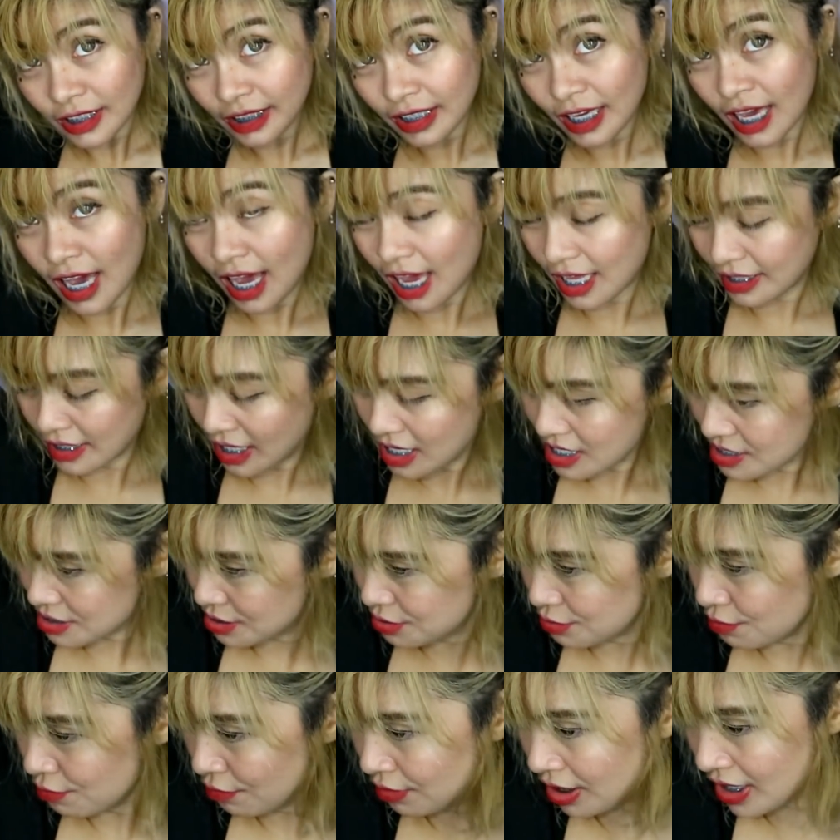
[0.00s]
Yan. As
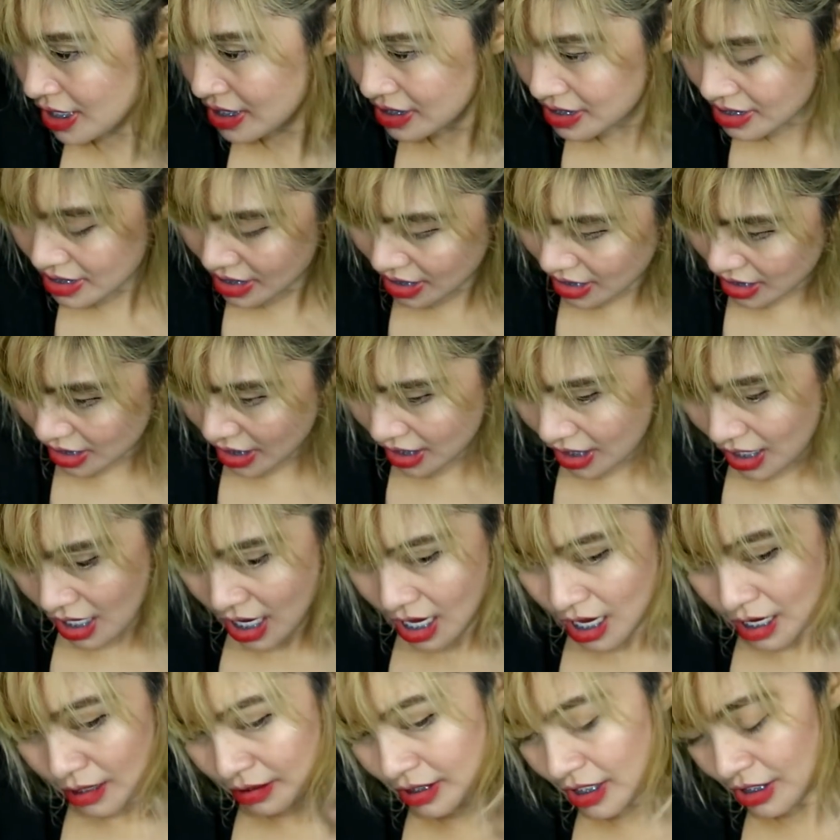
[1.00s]
you can see,
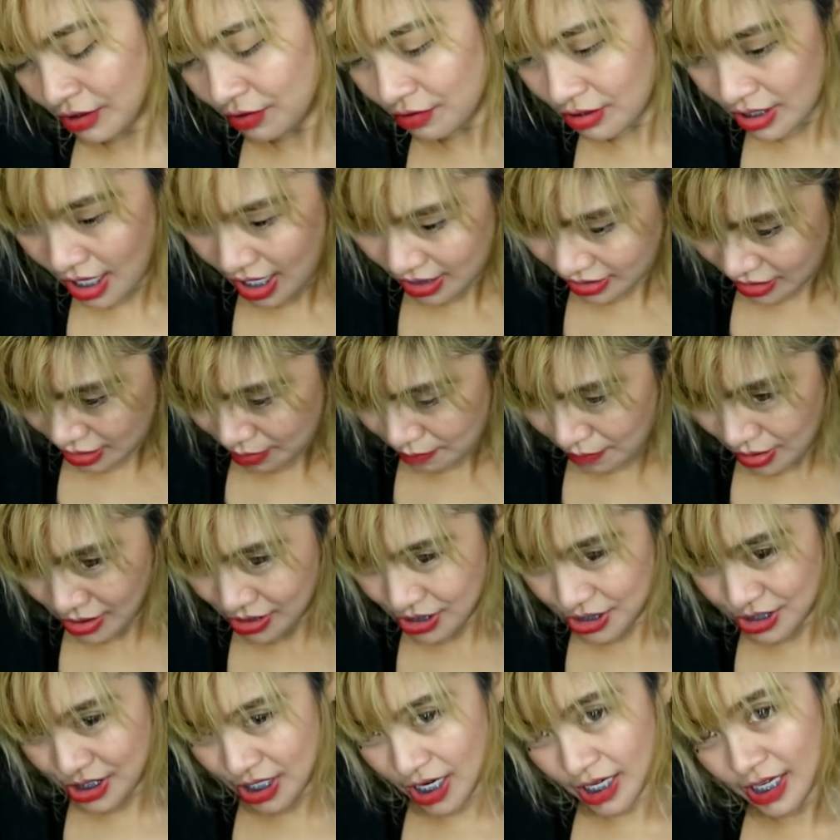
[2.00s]
dito natin
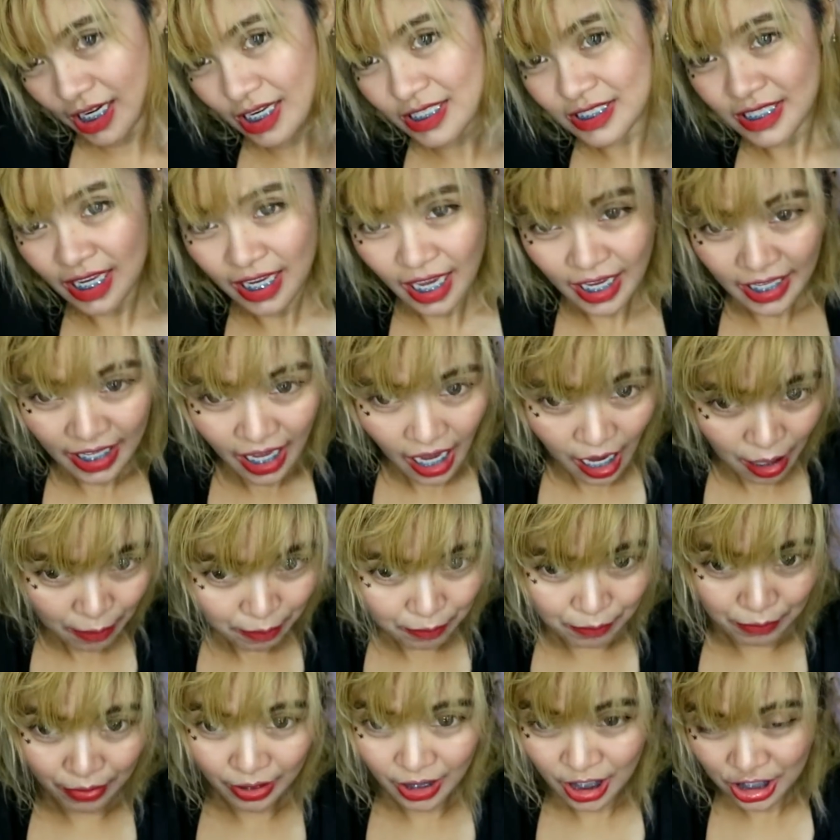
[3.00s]
ma-check kasi I
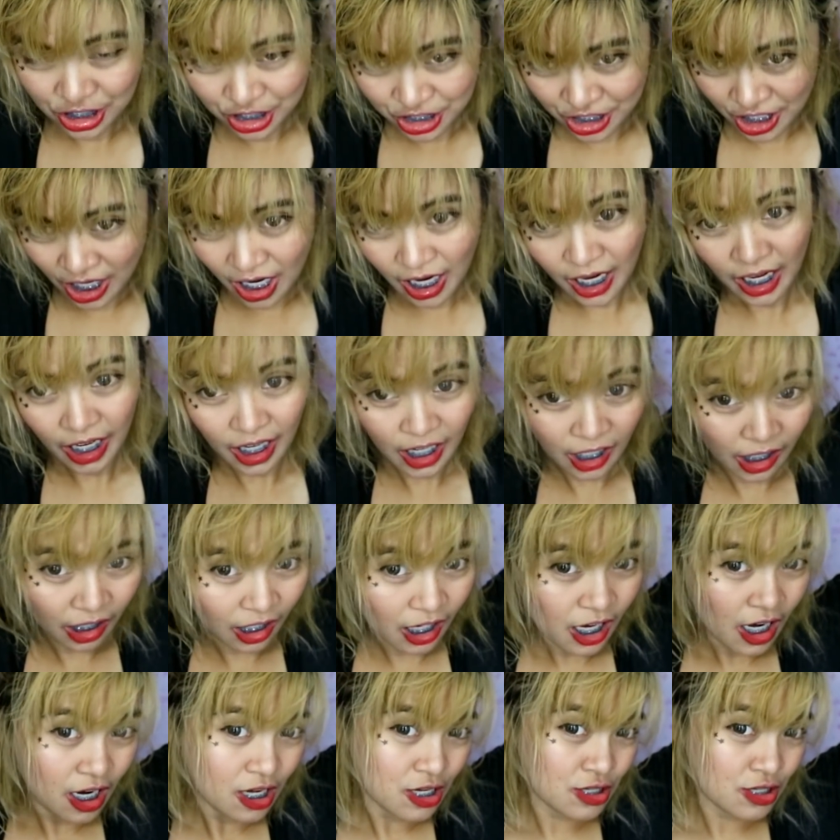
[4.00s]
have bleach hair.